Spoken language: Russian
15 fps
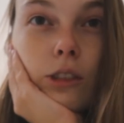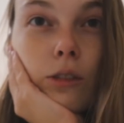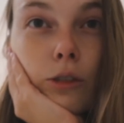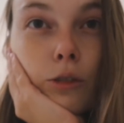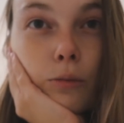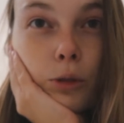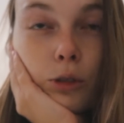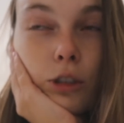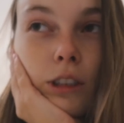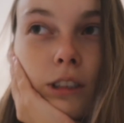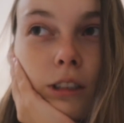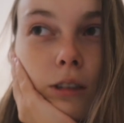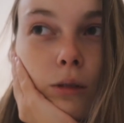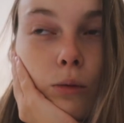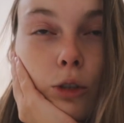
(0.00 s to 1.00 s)
Сегодня,
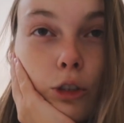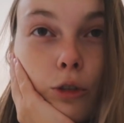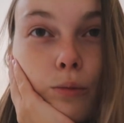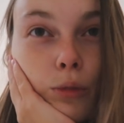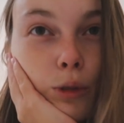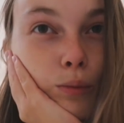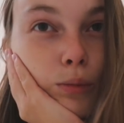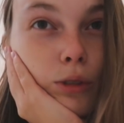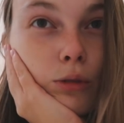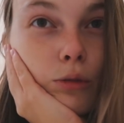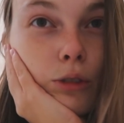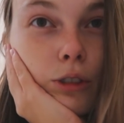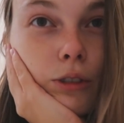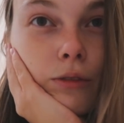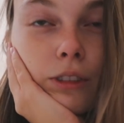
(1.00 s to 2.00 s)
получается, очень прям
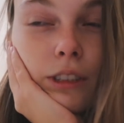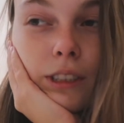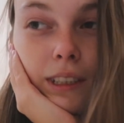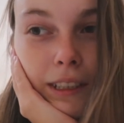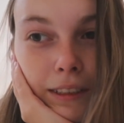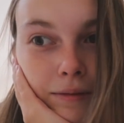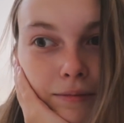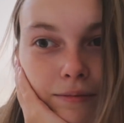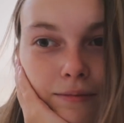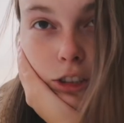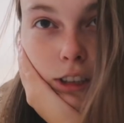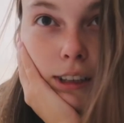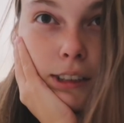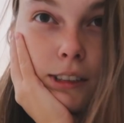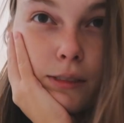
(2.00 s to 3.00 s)
продуктивный день.
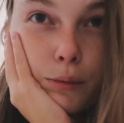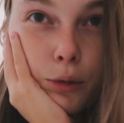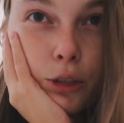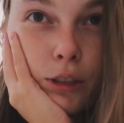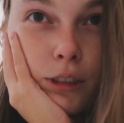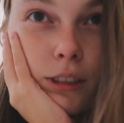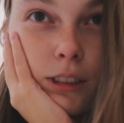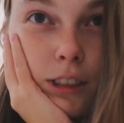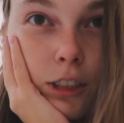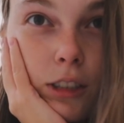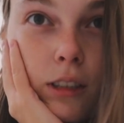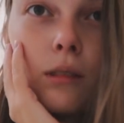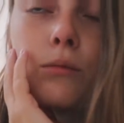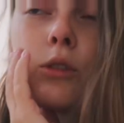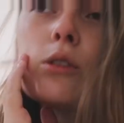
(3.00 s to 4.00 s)
Сейчас вообще я
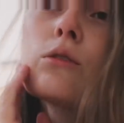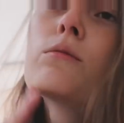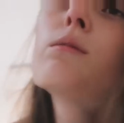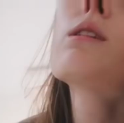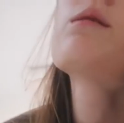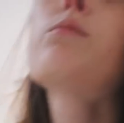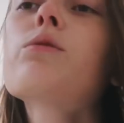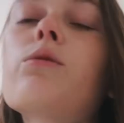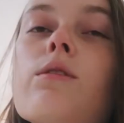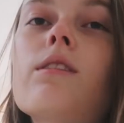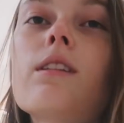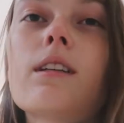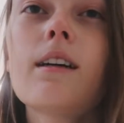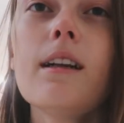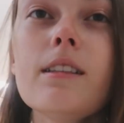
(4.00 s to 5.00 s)
шла домой, думала, буду
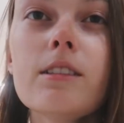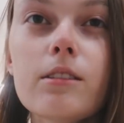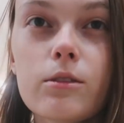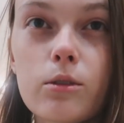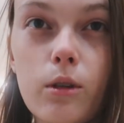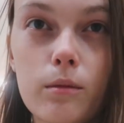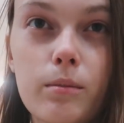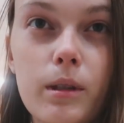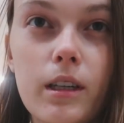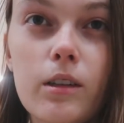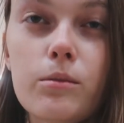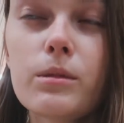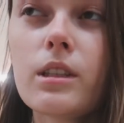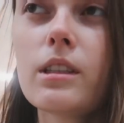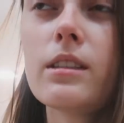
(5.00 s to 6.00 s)
отдыхать, но
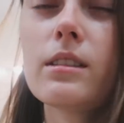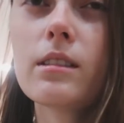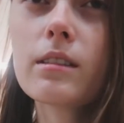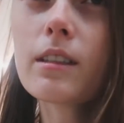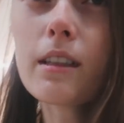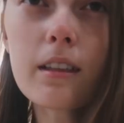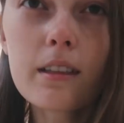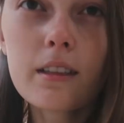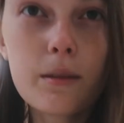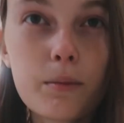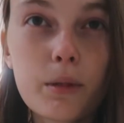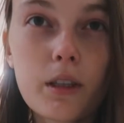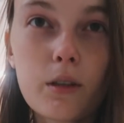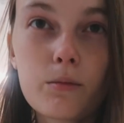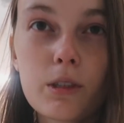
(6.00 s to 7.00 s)
пока у меня есть энергия,
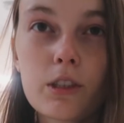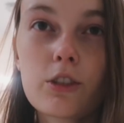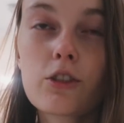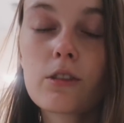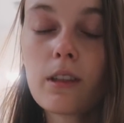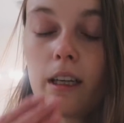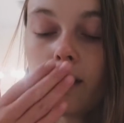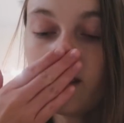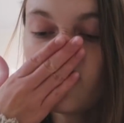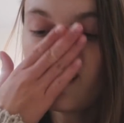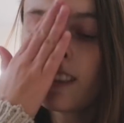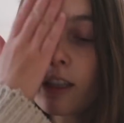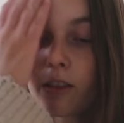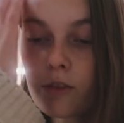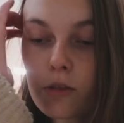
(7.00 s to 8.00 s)
пока у меня есть
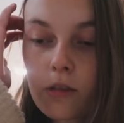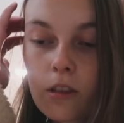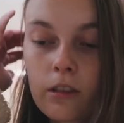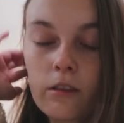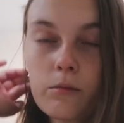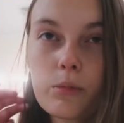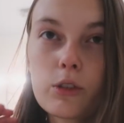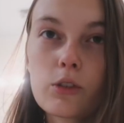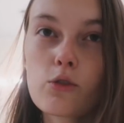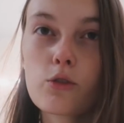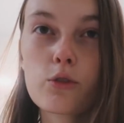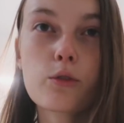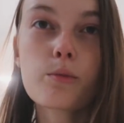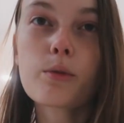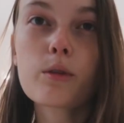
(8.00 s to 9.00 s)
желание, я все-таки, наверное, посижу
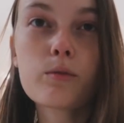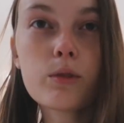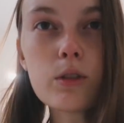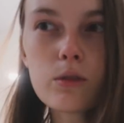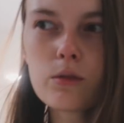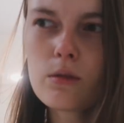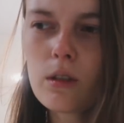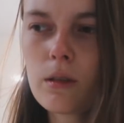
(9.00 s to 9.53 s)
еще поработаю,